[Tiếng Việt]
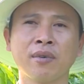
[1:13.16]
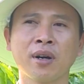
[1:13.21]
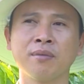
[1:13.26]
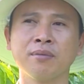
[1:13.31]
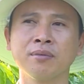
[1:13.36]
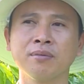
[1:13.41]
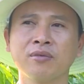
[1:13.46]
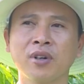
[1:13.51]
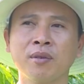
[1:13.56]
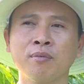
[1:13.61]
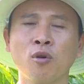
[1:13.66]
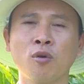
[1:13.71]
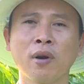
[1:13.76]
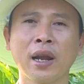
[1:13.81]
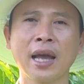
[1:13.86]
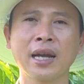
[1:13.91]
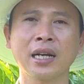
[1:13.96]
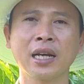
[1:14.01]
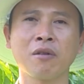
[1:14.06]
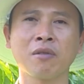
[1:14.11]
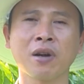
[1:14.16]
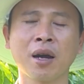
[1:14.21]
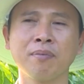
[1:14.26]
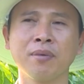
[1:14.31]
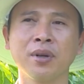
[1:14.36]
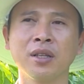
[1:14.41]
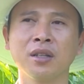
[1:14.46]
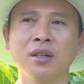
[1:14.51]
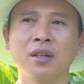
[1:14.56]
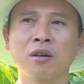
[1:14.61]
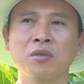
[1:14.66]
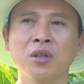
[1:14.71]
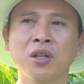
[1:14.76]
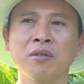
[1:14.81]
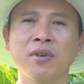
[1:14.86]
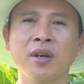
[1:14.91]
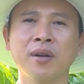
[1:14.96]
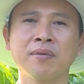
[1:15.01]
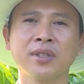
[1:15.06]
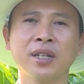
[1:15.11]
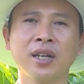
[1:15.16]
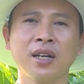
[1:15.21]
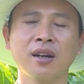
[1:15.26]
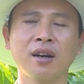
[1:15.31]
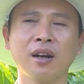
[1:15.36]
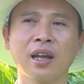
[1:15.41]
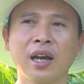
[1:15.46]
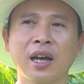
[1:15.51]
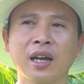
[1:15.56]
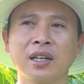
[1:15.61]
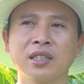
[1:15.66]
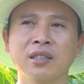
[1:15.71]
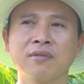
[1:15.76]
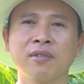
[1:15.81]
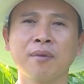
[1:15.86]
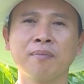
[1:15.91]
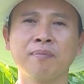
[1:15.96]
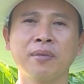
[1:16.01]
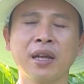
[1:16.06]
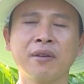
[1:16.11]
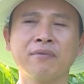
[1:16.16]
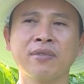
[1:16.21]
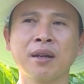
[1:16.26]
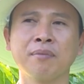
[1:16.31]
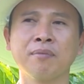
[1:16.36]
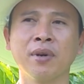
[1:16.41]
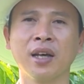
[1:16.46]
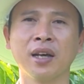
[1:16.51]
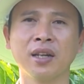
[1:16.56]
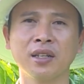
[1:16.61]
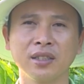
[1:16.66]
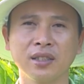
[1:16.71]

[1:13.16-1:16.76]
phẩm phân bón lá cao cấp đến từ công ty VFC, đó là sản phẩm Dentime Plus.